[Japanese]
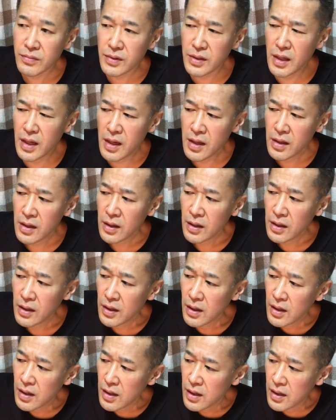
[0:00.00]
で、
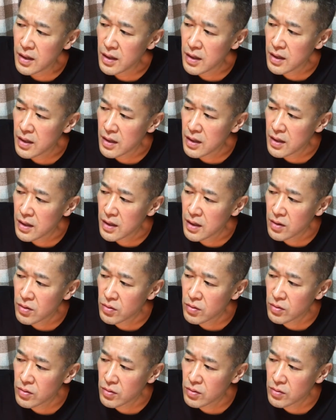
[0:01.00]

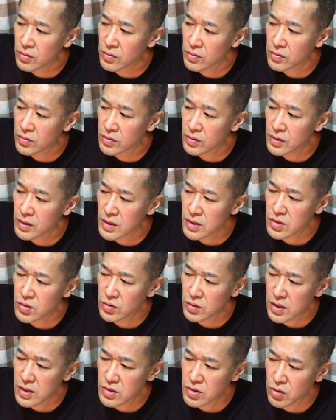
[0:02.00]
えー、
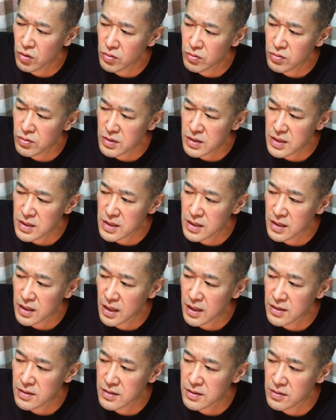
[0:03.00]
一応ね食事に
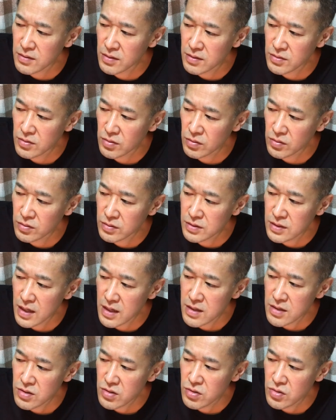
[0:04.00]
関してはその
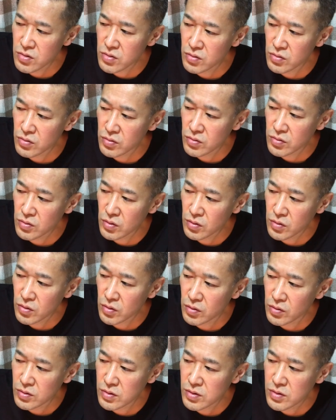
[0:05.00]
先週と
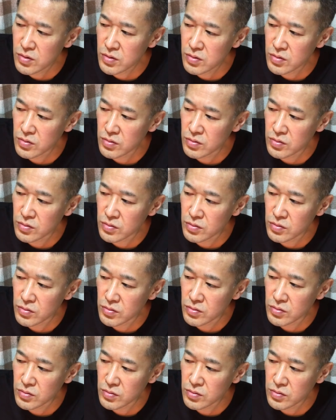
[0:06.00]
今週
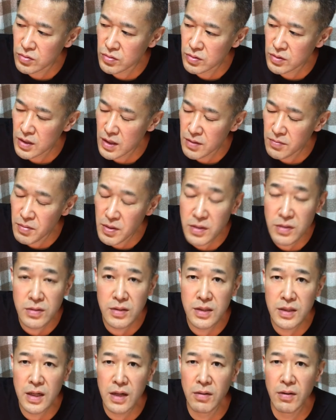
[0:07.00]
で別
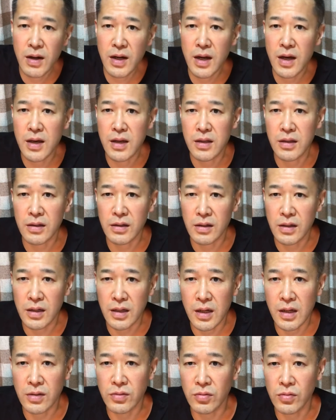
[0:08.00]
に変わらへんか
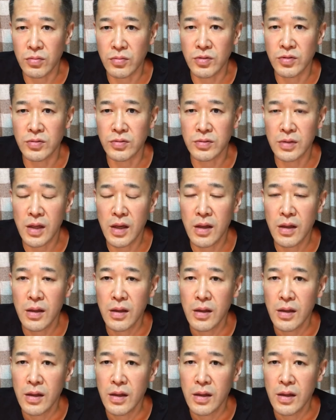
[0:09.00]
なと思うんですね。